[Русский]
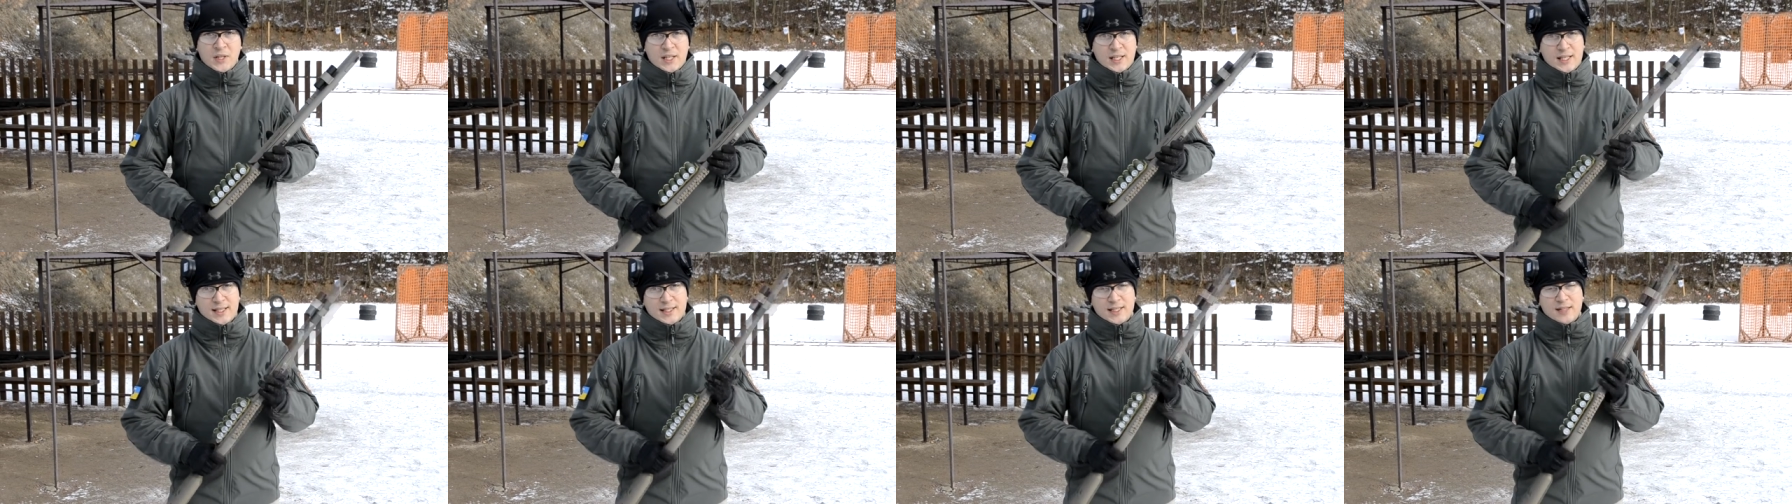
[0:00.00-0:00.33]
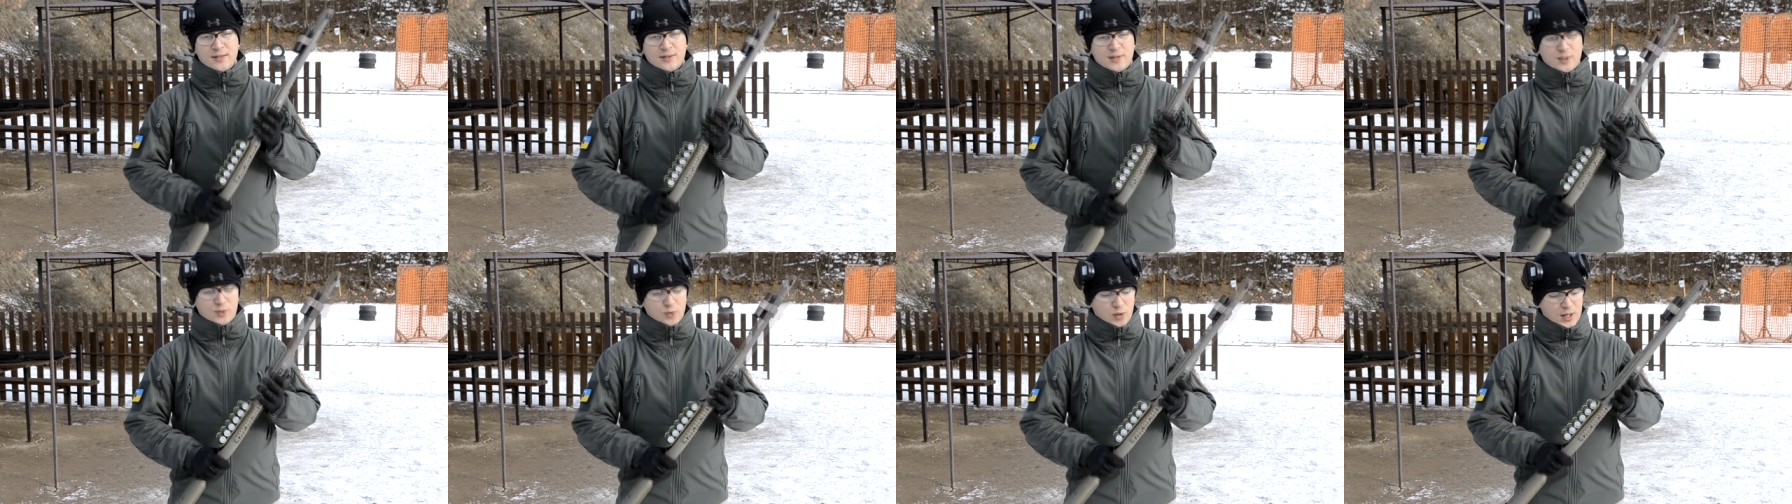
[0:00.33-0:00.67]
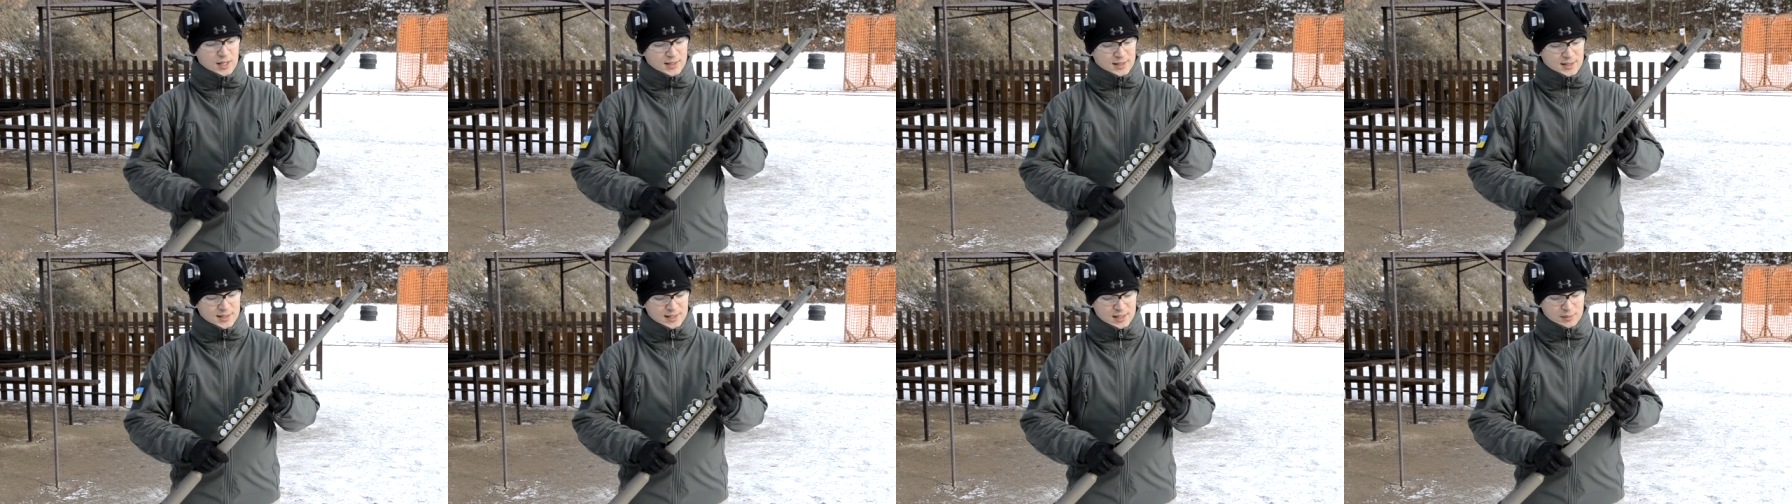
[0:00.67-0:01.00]
Если в
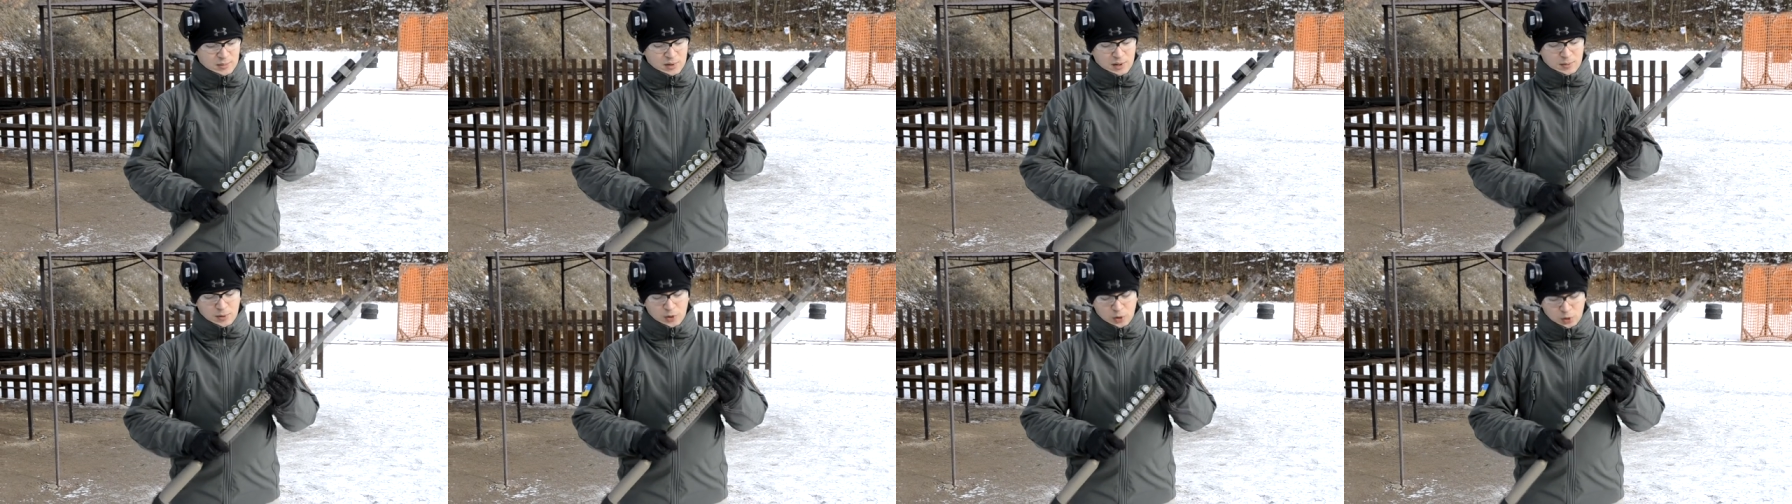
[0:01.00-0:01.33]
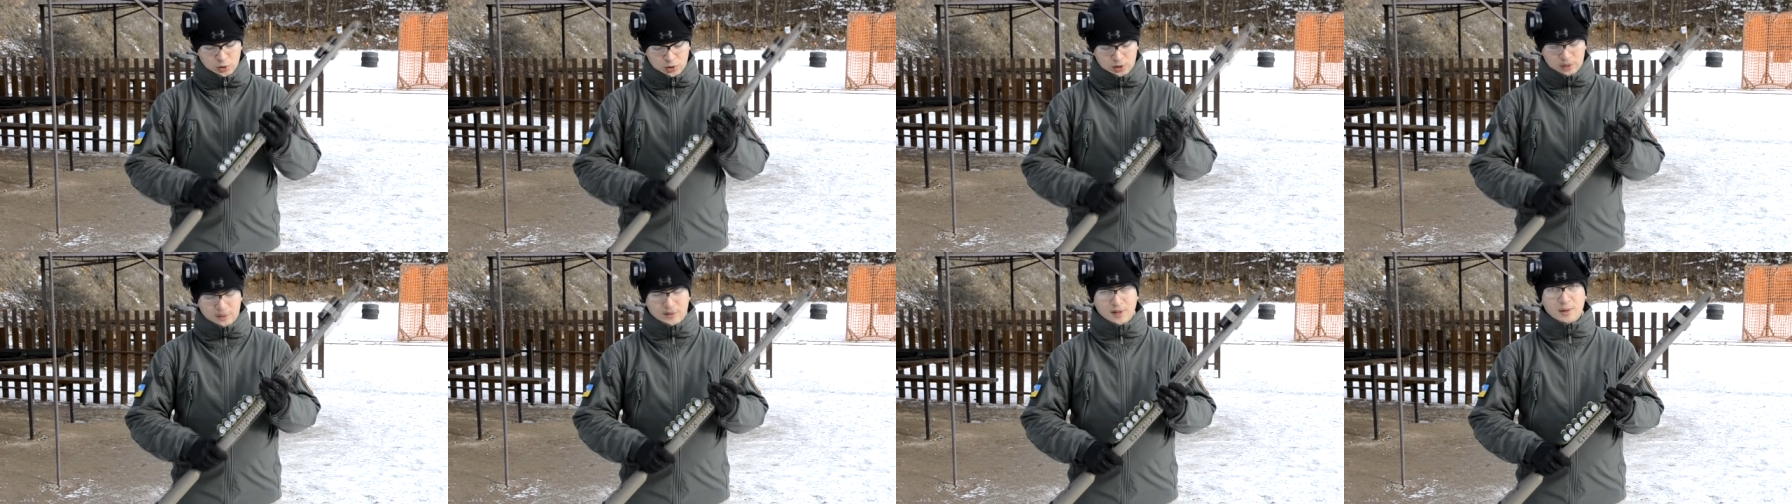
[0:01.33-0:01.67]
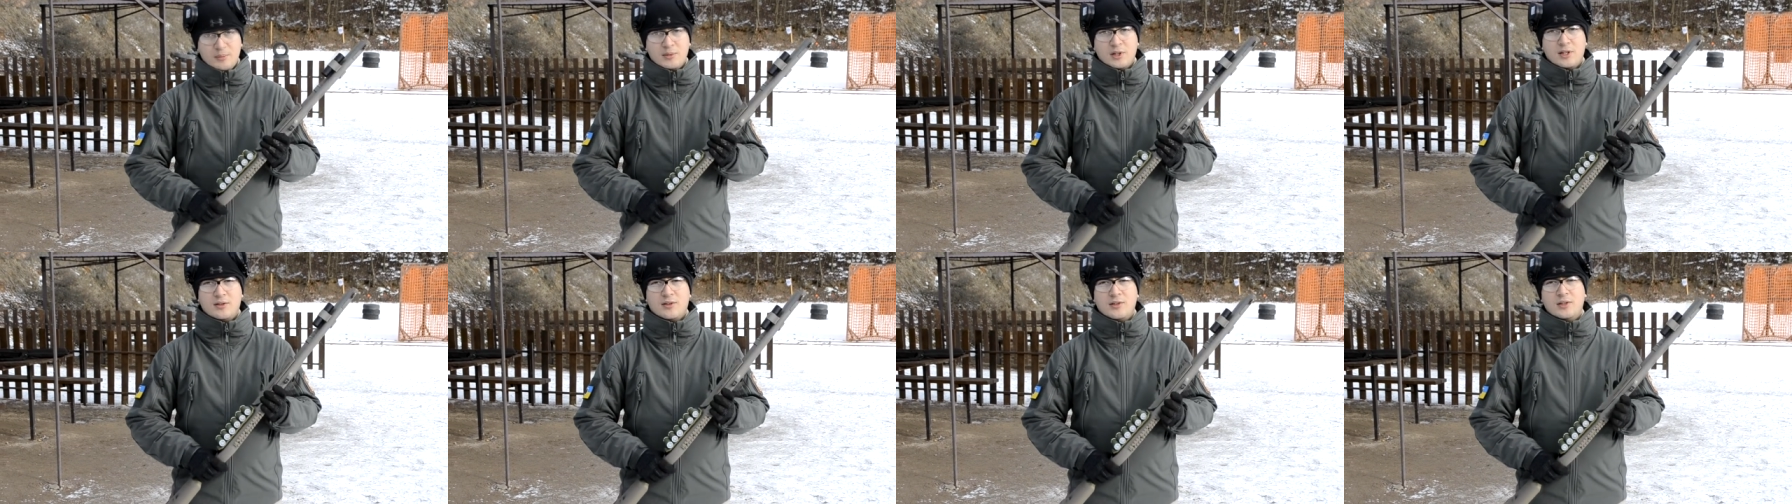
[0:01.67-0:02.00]
ситуации самообороны вам
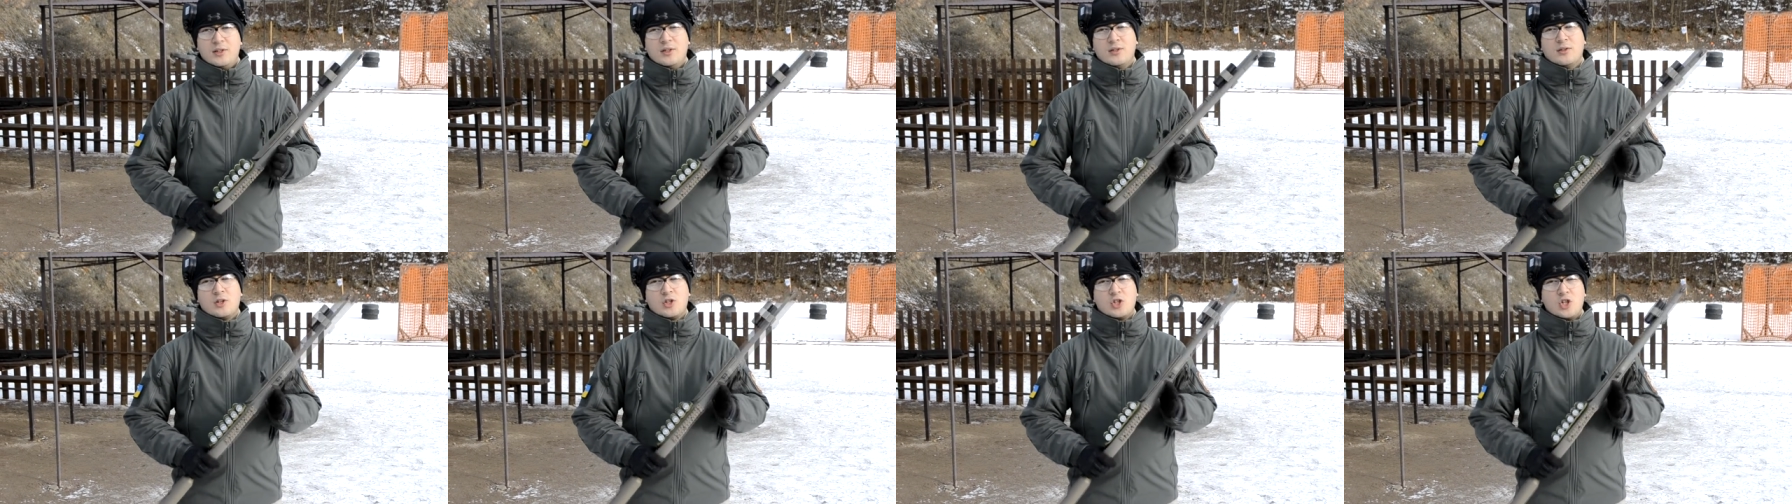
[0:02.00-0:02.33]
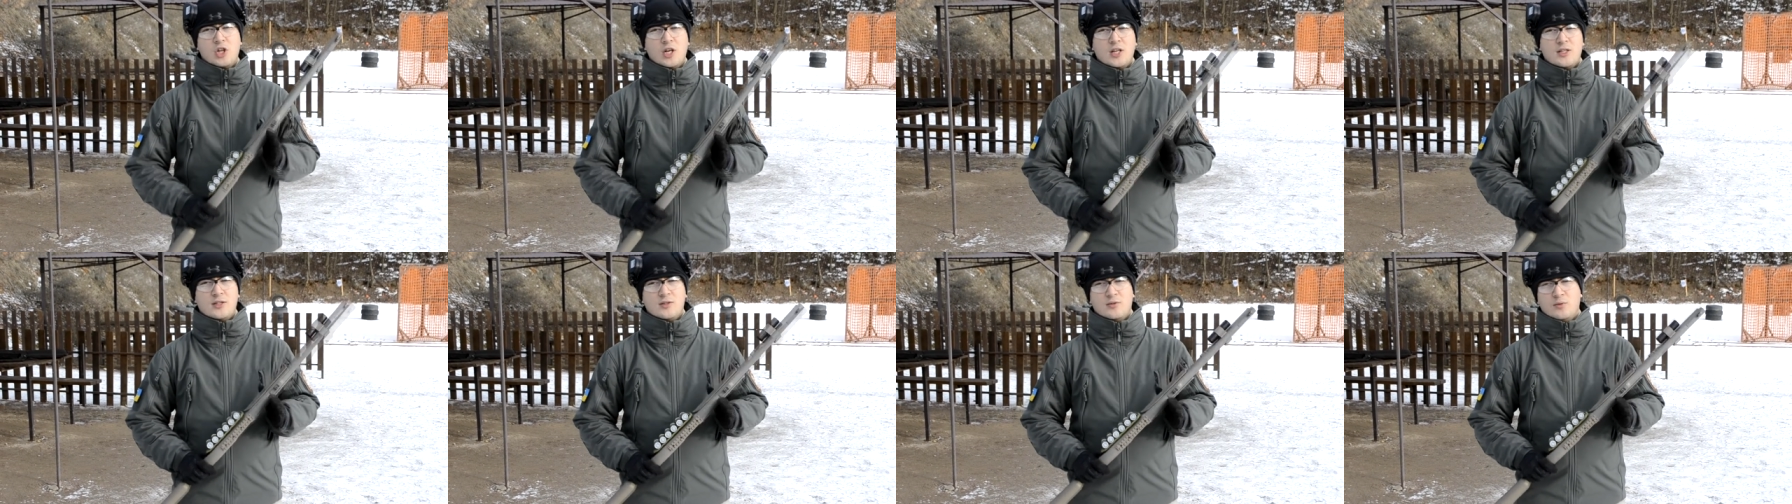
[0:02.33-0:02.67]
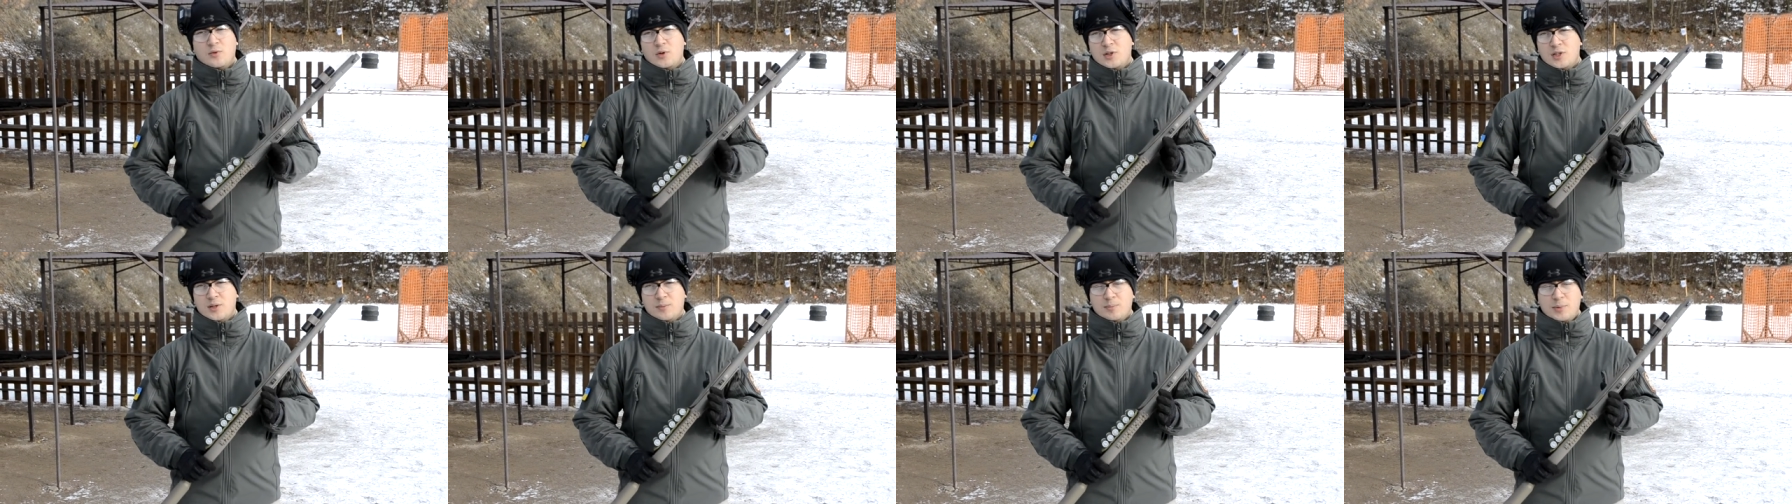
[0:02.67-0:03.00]
не хватило
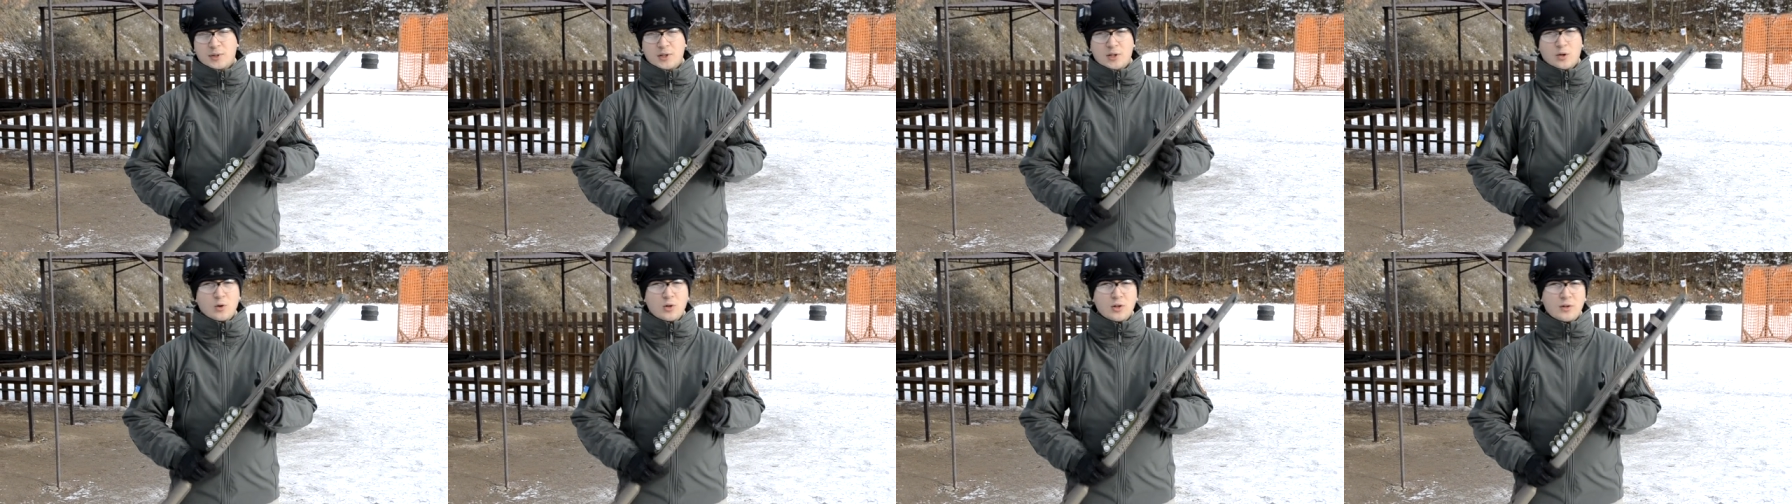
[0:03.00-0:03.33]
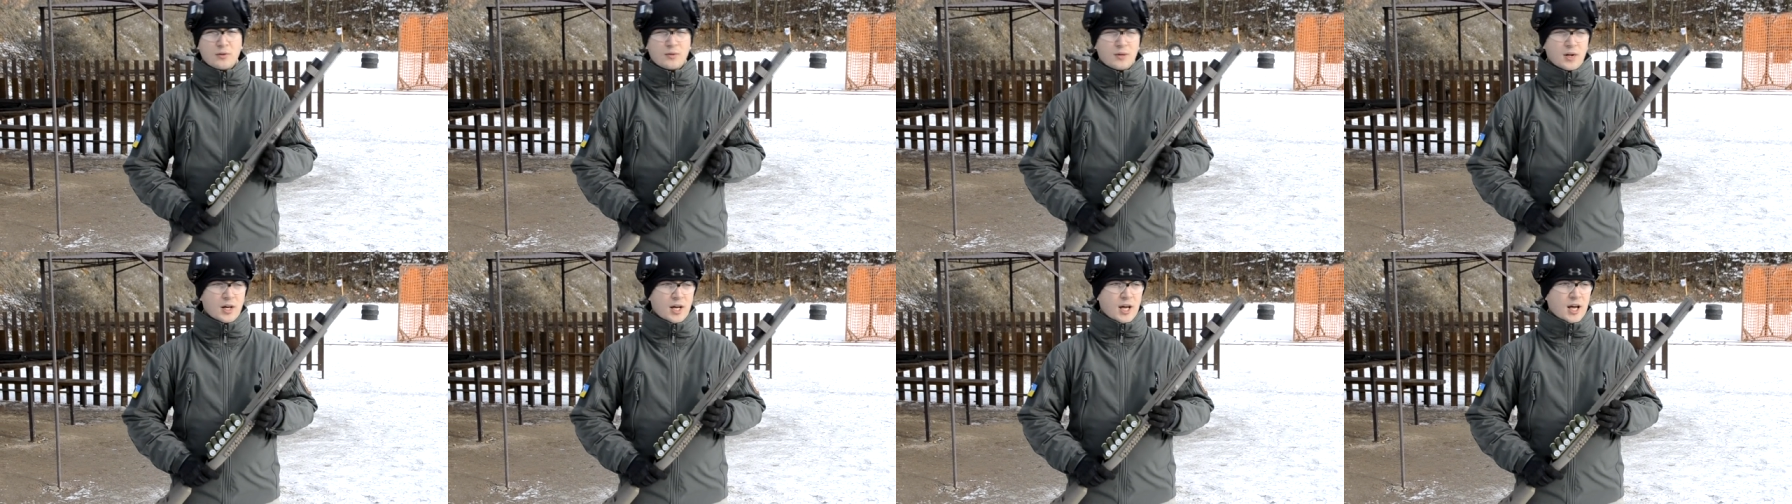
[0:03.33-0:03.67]
6-8 патронов,